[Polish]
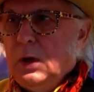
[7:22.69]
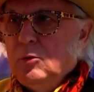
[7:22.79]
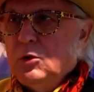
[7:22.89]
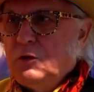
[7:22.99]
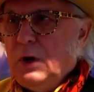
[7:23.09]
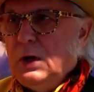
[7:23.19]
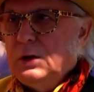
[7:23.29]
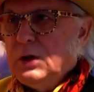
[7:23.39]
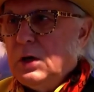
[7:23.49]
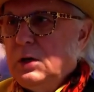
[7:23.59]

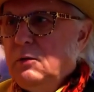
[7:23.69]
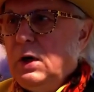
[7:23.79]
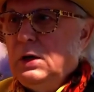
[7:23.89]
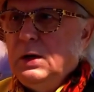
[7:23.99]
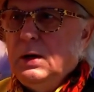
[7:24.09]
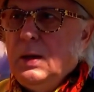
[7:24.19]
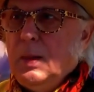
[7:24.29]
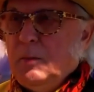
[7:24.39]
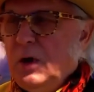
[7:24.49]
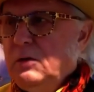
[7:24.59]
utrwalać archiwalnie
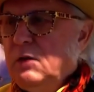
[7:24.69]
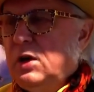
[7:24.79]
pewne